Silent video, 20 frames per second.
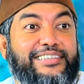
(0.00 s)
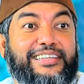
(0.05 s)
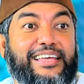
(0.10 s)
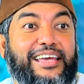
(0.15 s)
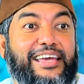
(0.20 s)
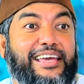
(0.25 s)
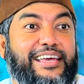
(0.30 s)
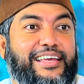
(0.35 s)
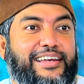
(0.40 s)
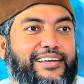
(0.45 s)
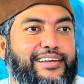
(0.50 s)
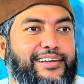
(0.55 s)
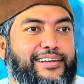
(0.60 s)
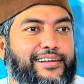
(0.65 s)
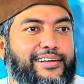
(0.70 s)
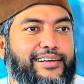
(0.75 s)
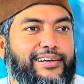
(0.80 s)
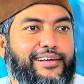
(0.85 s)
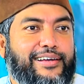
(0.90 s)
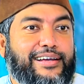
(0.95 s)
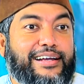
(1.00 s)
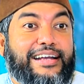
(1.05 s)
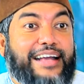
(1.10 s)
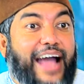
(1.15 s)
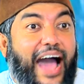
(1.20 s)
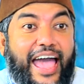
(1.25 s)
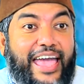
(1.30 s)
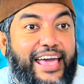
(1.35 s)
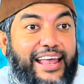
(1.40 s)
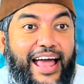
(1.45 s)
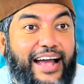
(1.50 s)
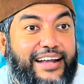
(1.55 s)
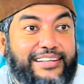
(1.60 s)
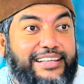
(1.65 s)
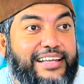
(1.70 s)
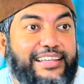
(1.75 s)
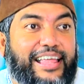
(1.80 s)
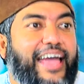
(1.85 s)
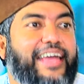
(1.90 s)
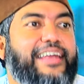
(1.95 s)
তীর গায়ে
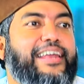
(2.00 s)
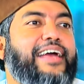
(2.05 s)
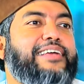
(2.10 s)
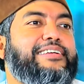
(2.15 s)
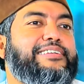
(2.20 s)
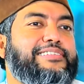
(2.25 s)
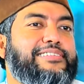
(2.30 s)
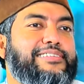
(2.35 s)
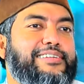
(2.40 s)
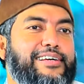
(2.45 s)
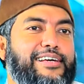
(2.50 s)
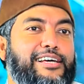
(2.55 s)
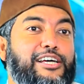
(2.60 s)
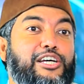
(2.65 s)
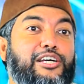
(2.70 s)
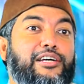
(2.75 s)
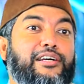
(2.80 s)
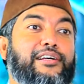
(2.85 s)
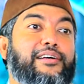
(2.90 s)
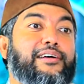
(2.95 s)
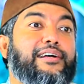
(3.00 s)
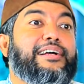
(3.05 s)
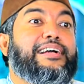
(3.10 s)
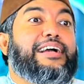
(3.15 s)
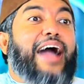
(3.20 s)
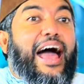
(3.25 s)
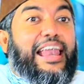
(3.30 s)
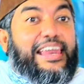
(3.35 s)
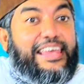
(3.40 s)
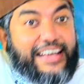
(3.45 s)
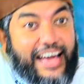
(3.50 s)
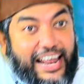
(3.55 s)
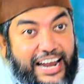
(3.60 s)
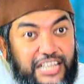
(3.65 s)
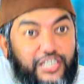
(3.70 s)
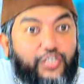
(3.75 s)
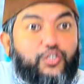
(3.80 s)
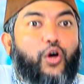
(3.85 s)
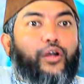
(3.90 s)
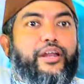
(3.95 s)
লাগতে দেয় নাই
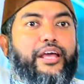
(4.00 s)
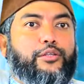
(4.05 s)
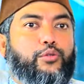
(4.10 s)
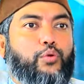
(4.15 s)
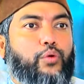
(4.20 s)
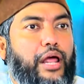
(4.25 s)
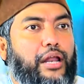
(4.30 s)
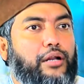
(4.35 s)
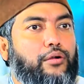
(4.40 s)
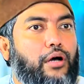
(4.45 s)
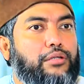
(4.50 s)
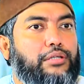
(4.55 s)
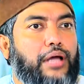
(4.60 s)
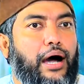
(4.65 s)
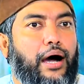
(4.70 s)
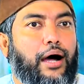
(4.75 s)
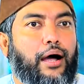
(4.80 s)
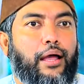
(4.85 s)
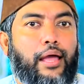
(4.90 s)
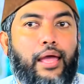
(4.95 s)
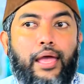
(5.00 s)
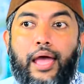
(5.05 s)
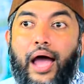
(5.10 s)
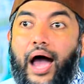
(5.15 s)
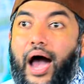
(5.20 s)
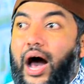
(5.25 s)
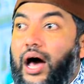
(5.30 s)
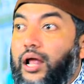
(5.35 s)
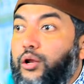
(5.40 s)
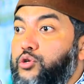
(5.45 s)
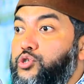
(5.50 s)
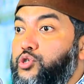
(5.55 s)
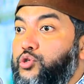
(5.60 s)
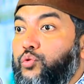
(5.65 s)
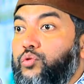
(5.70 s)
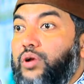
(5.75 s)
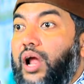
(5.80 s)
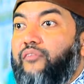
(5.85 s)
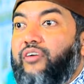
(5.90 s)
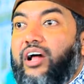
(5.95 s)
গালিগালাজ তো অনেক দূরের কথা আহলু
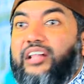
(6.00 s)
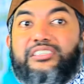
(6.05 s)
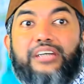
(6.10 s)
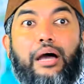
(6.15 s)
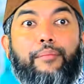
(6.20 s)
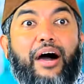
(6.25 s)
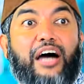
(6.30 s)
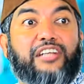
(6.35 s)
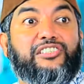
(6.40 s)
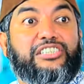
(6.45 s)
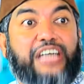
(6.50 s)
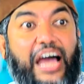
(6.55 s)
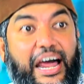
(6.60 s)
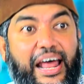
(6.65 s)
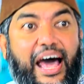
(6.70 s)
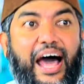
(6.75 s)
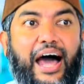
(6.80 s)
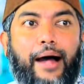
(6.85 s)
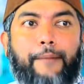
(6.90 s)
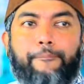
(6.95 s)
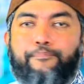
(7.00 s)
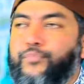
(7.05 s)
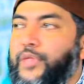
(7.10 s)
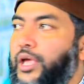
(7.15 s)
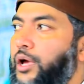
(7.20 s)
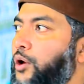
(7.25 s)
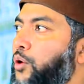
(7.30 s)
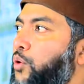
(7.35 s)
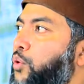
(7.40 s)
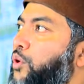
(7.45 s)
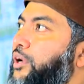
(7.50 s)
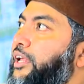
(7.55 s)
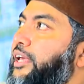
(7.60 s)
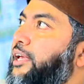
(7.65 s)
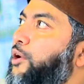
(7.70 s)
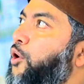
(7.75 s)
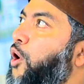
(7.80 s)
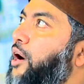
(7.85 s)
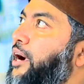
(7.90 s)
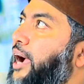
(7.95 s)
সুন্নাবল জামা ছাড়া উনি
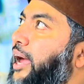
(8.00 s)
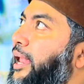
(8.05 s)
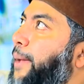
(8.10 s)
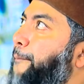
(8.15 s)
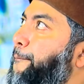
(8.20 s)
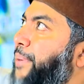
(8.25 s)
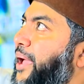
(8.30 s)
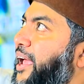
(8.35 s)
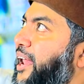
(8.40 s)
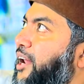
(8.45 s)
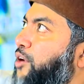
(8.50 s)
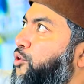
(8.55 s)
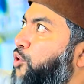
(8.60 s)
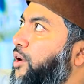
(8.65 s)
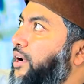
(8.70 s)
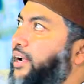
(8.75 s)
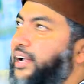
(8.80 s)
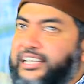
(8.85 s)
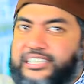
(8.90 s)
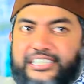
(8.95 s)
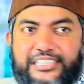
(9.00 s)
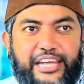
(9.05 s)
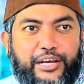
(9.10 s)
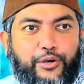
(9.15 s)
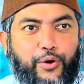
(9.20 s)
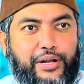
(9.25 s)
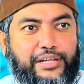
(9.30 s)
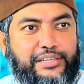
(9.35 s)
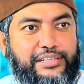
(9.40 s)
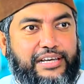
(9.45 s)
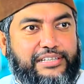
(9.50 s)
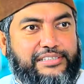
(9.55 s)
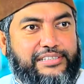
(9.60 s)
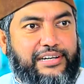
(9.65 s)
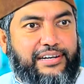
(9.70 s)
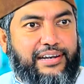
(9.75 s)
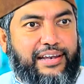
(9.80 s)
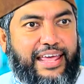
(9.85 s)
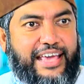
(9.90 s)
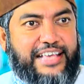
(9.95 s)
ওখানে বিলকুল লিস্টি করে
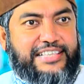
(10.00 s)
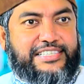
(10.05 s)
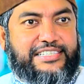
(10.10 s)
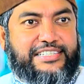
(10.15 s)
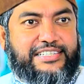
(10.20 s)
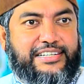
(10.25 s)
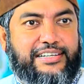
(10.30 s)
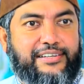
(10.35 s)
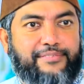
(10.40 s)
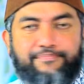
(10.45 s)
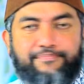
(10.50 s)
দিয়েছেন লিস্ট